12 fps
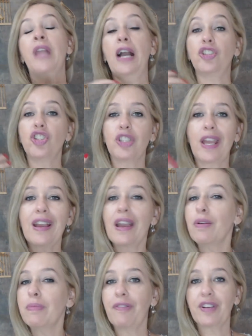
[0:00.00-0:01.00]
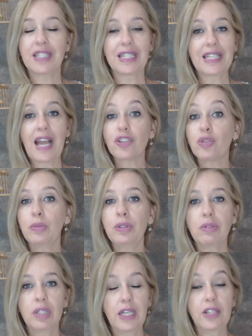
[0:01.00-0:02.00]
A gente tem aí uma facilidade
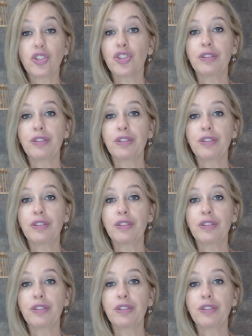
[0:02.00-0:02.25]
muito grande